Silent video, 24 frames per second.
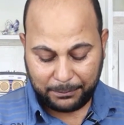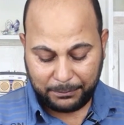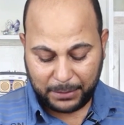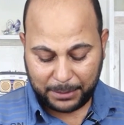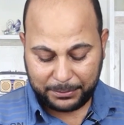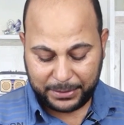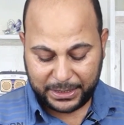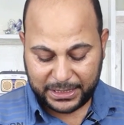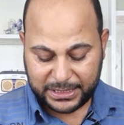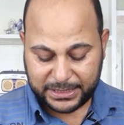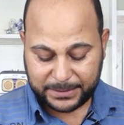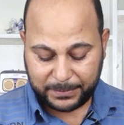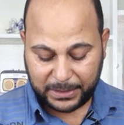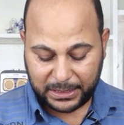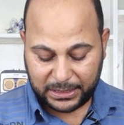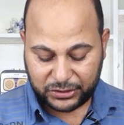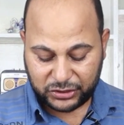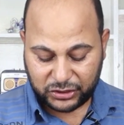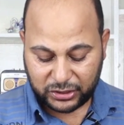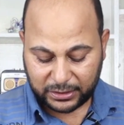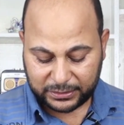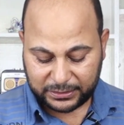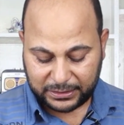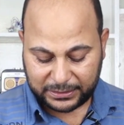اما بالنسبه
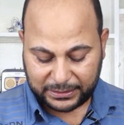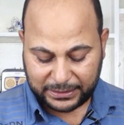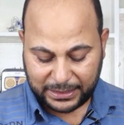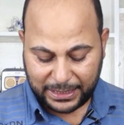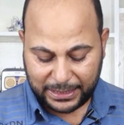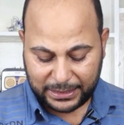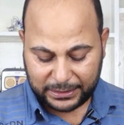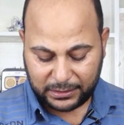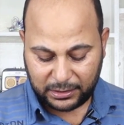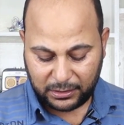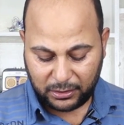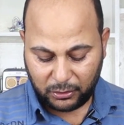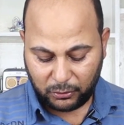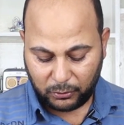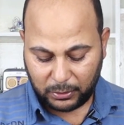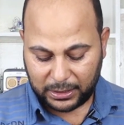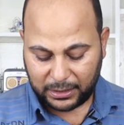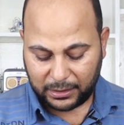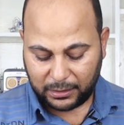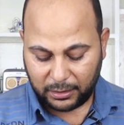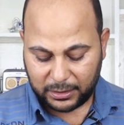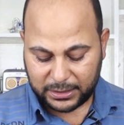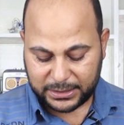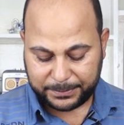للشرط الثالث اللي هو
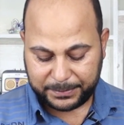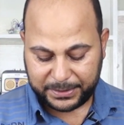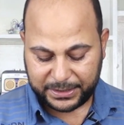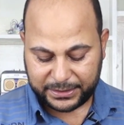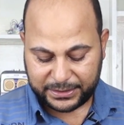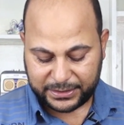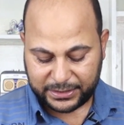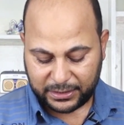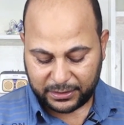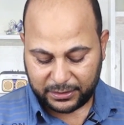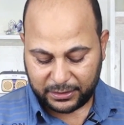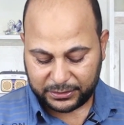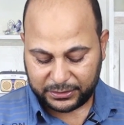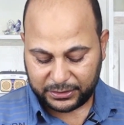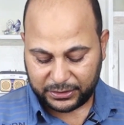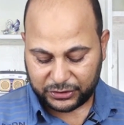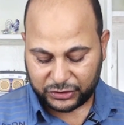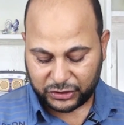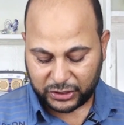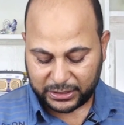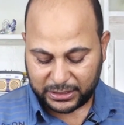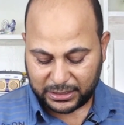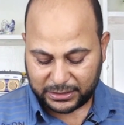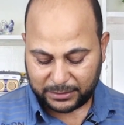الخاص بانذارات
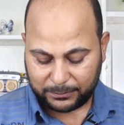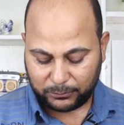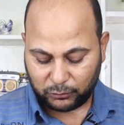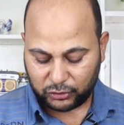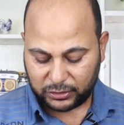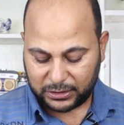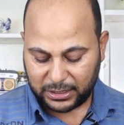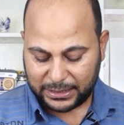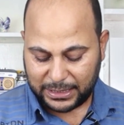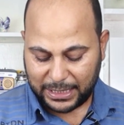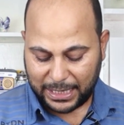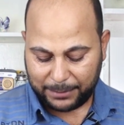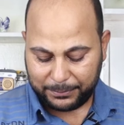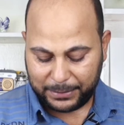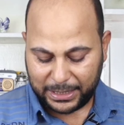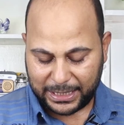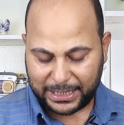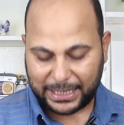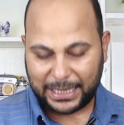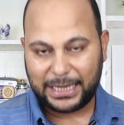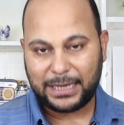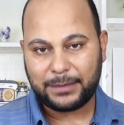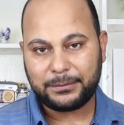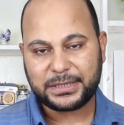ارشادات المنتدى عامل
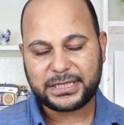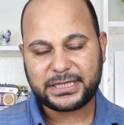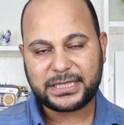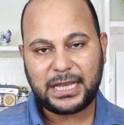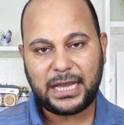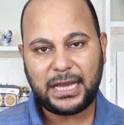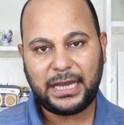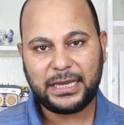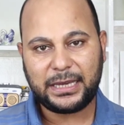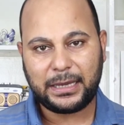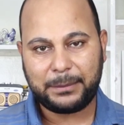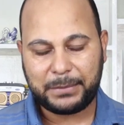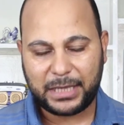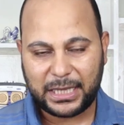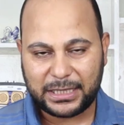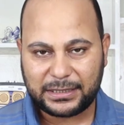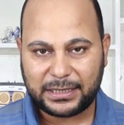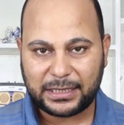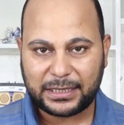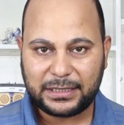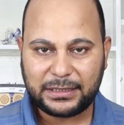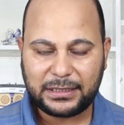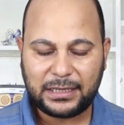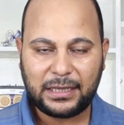لك علامه صح يبقى يعني
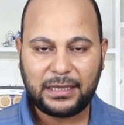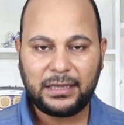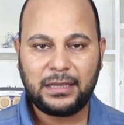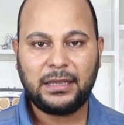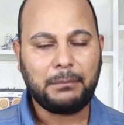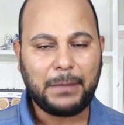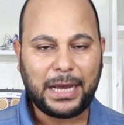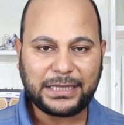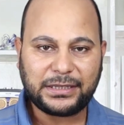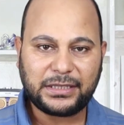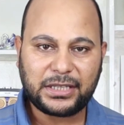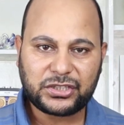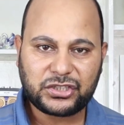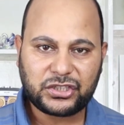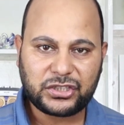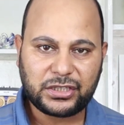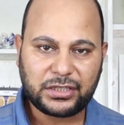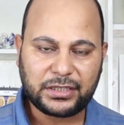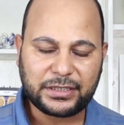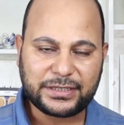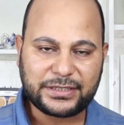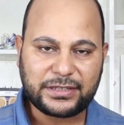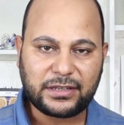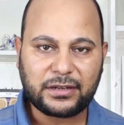انت كده ما عندكش
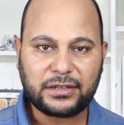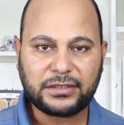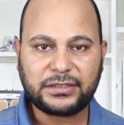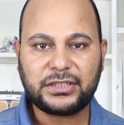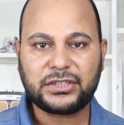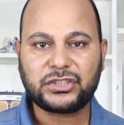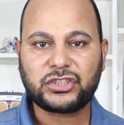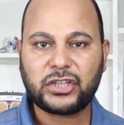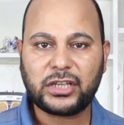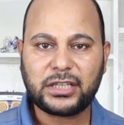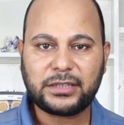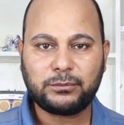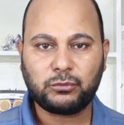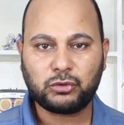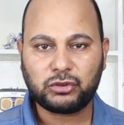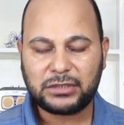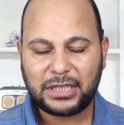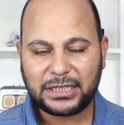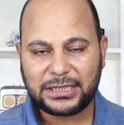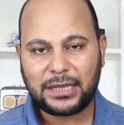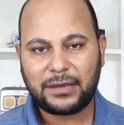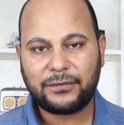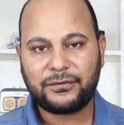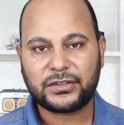انذارات ارشادات
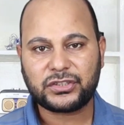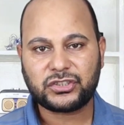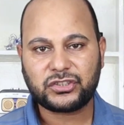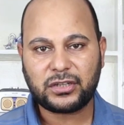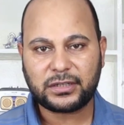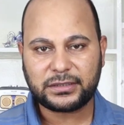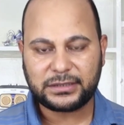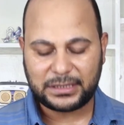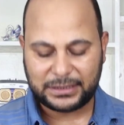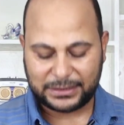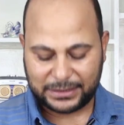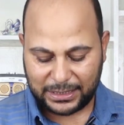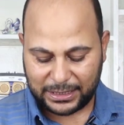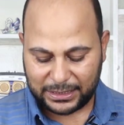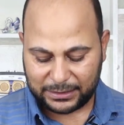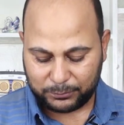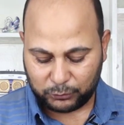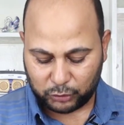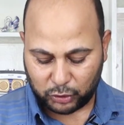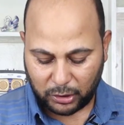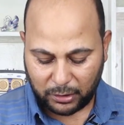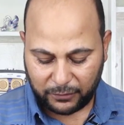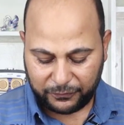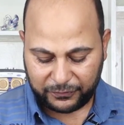منتدى فالشرط
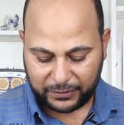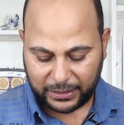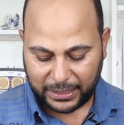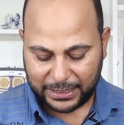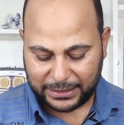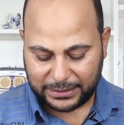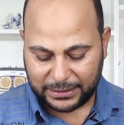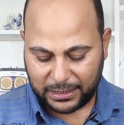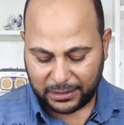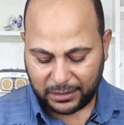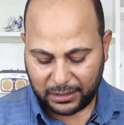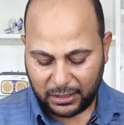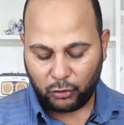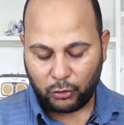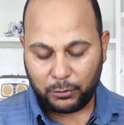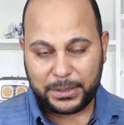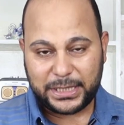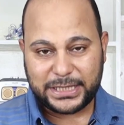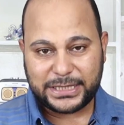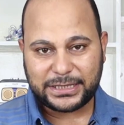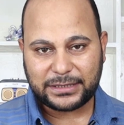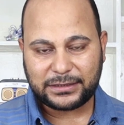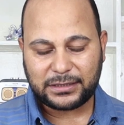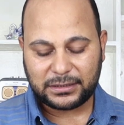الثالث متوفر عندك وميزه